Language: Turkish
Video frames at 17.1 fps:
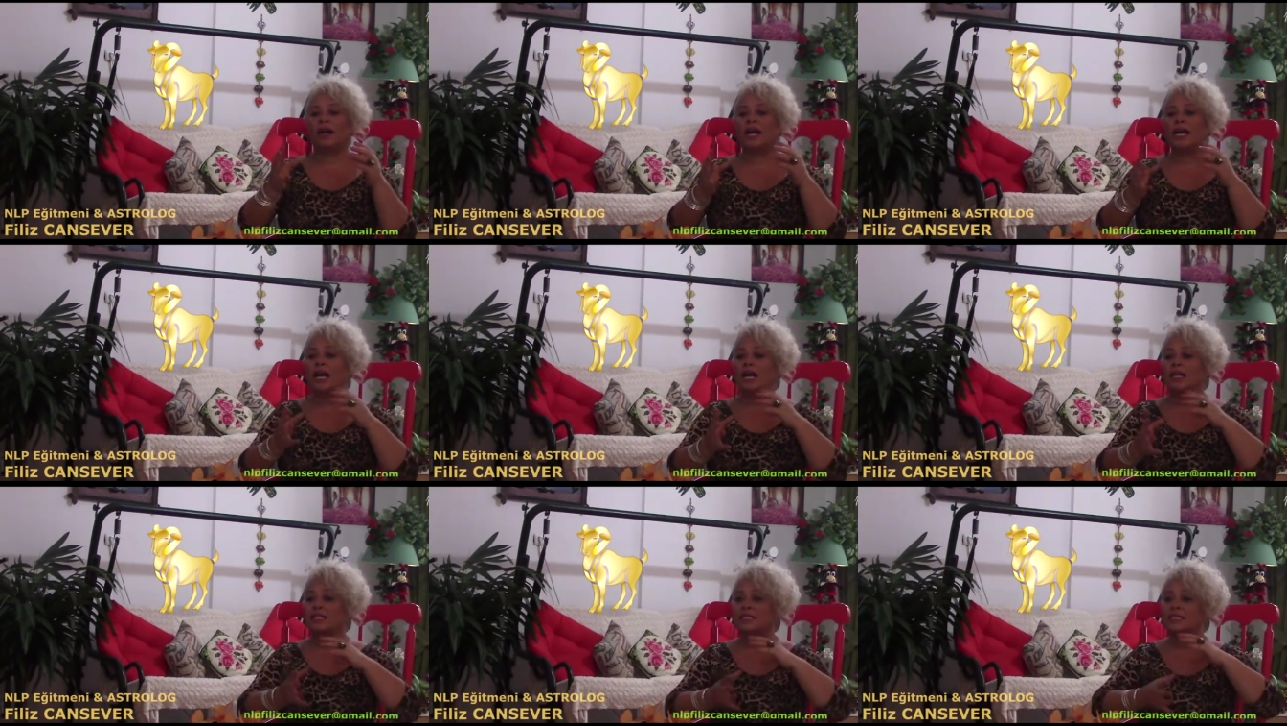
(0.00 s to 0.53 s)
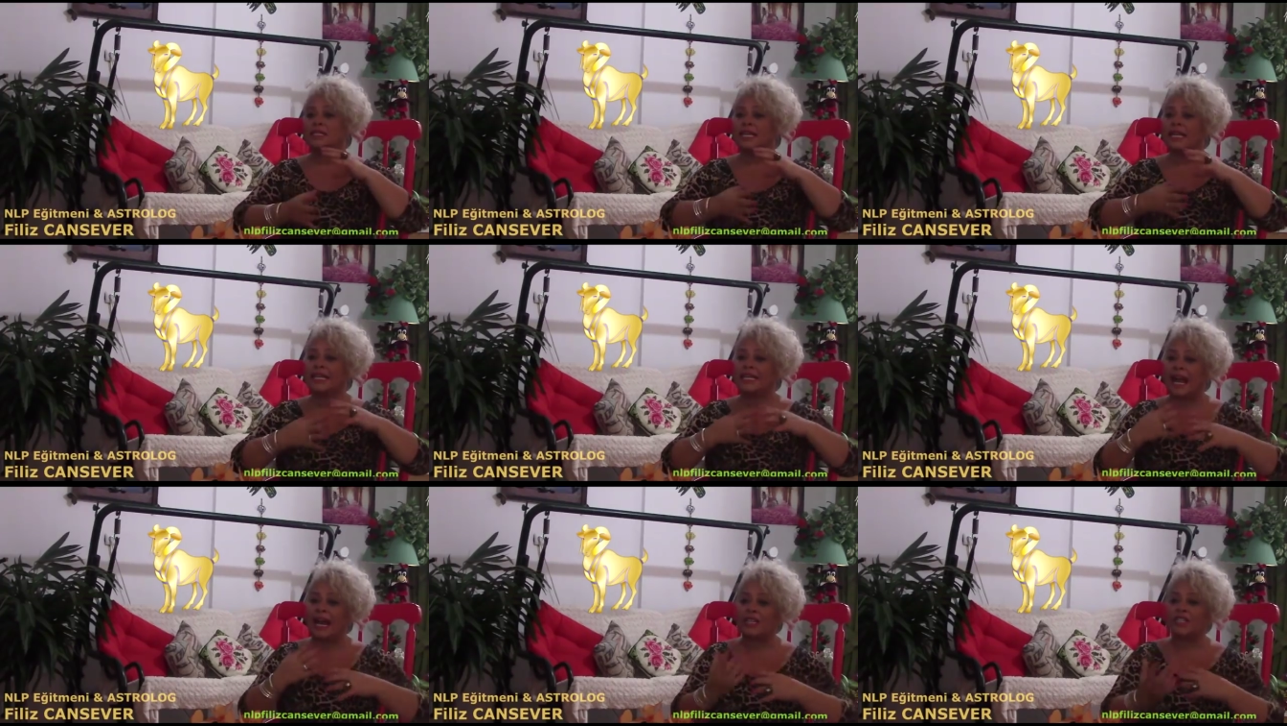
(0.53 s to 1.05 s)
hayatınıza
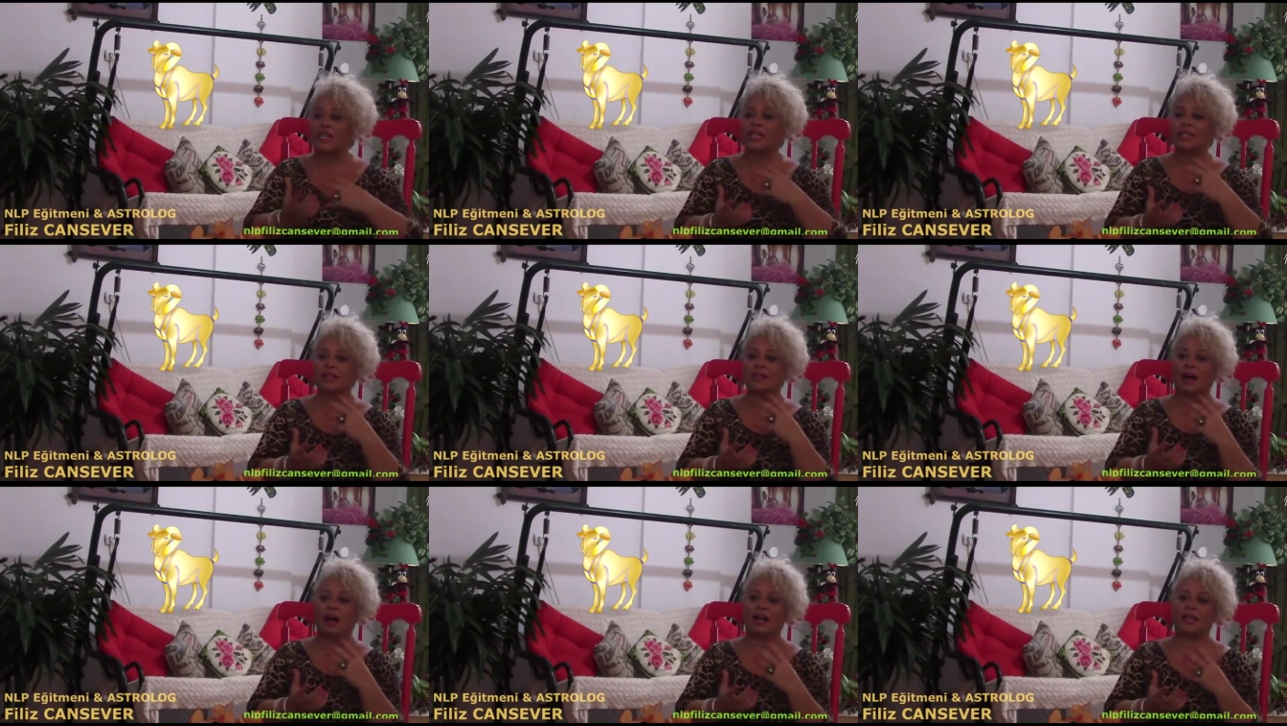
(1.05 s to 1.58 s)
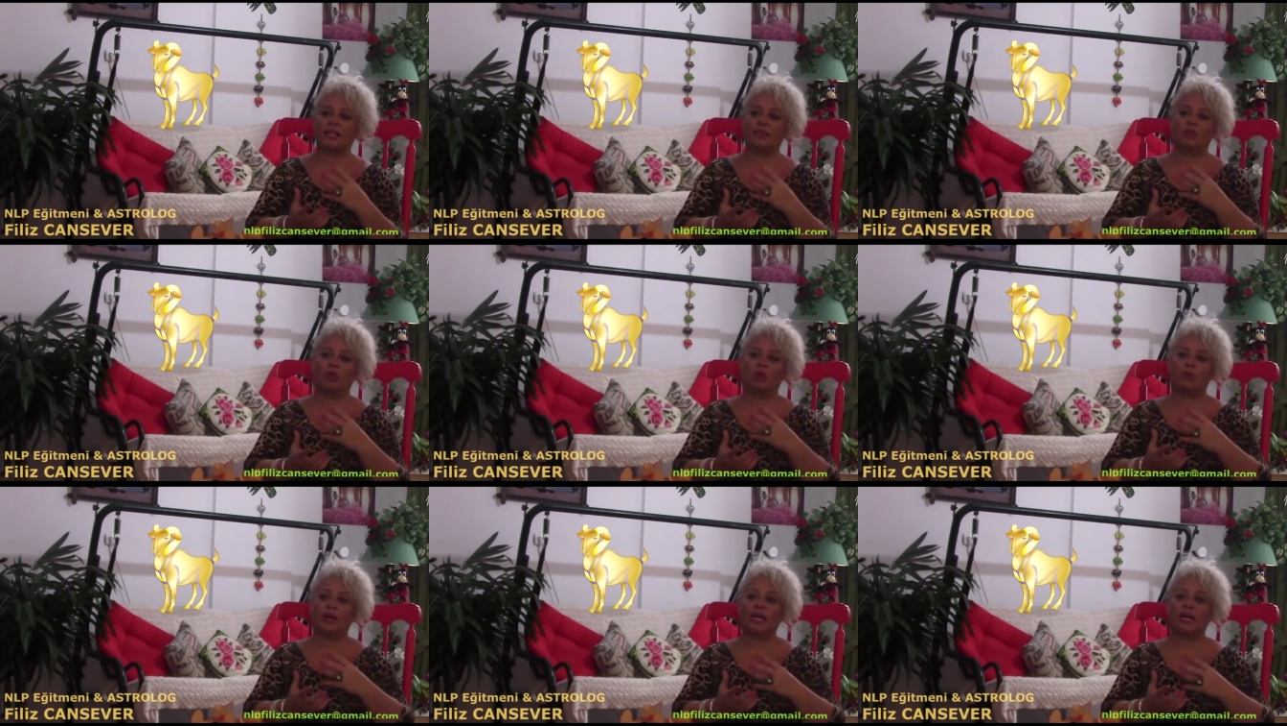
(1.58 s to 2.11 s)
gerçekten hakim
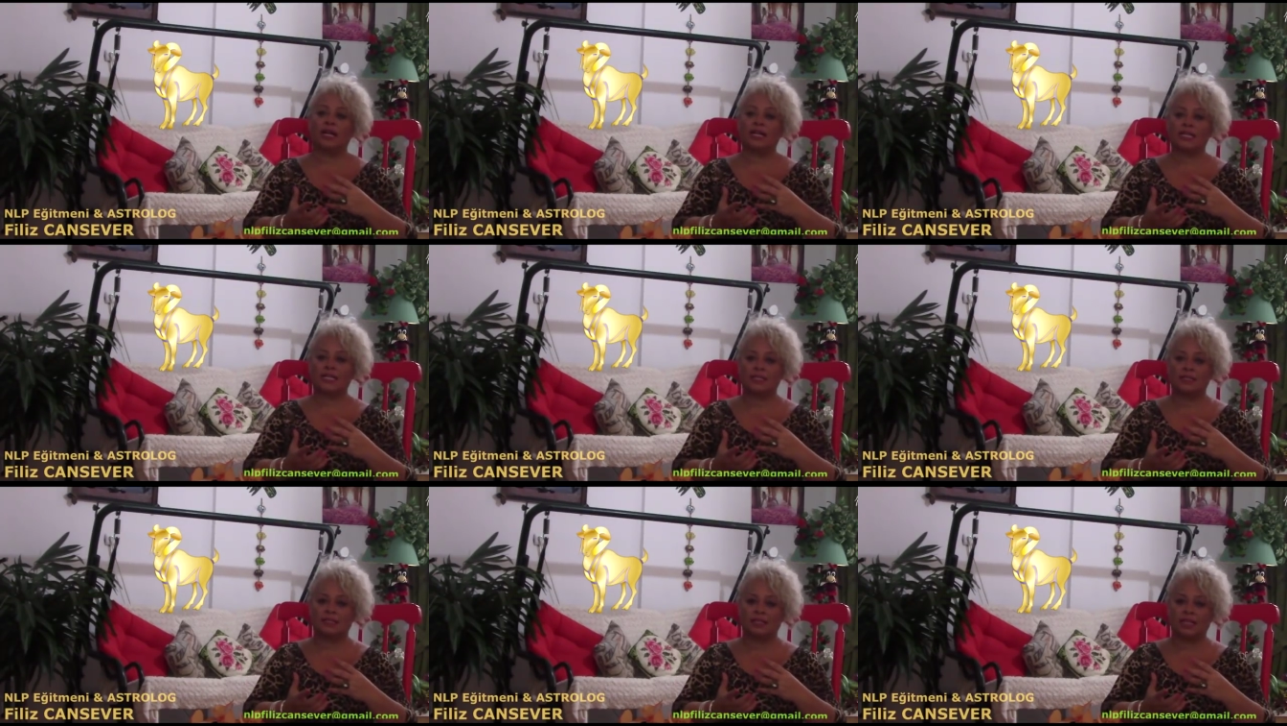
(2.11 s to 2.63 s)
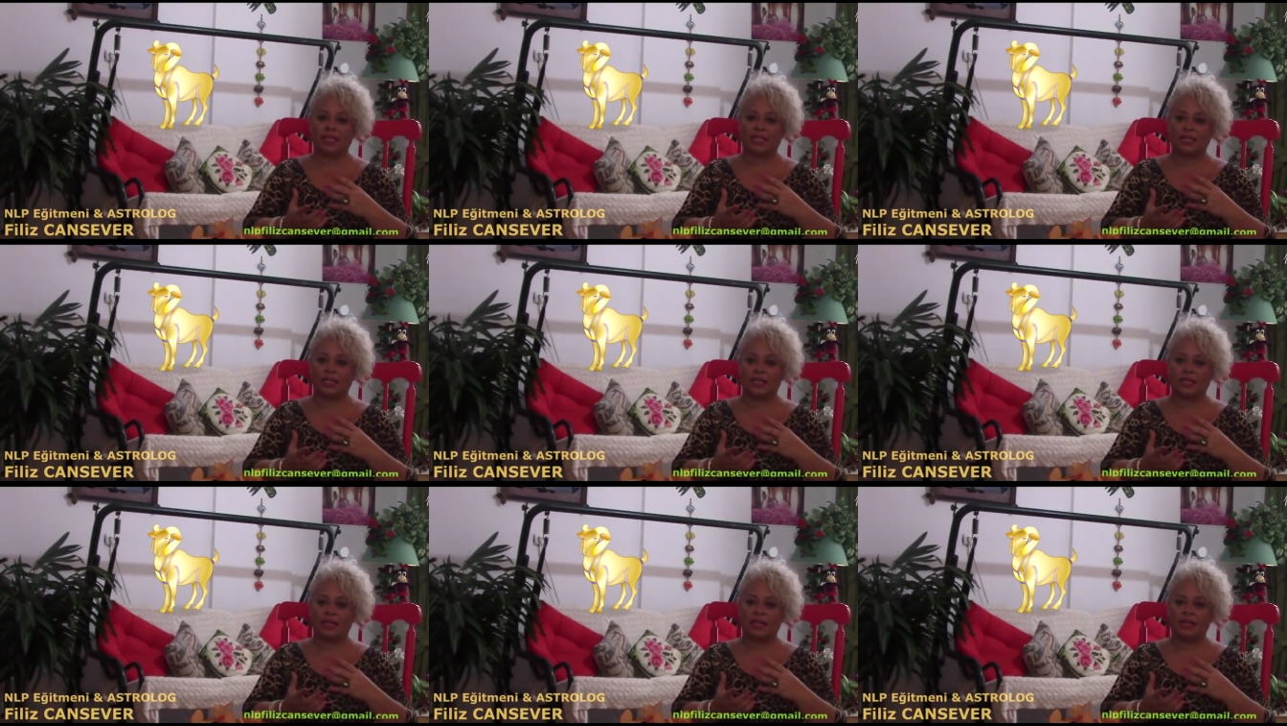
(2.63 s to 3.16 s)
olmak arasındaki